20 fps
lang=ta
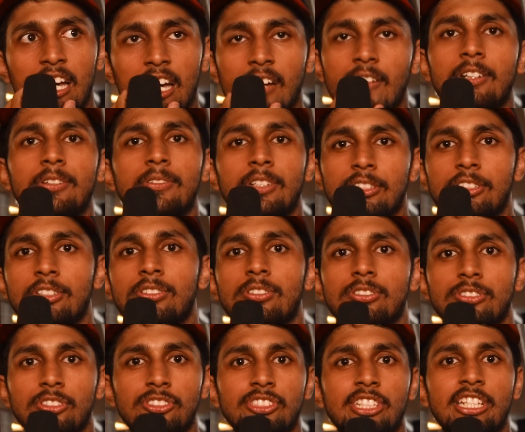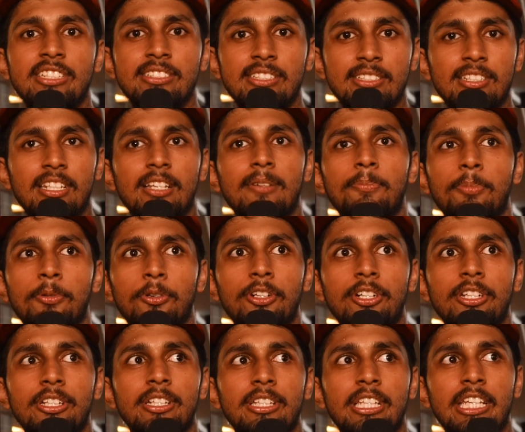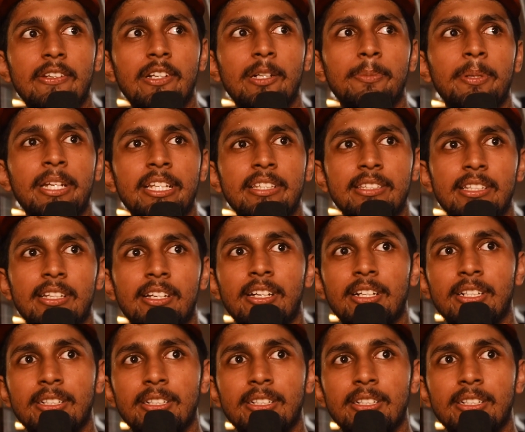அவர் வந்து கொஞ்சம் சேஞ்சஸ்லாம் போட்டு ஹீ வில் பிரிங் த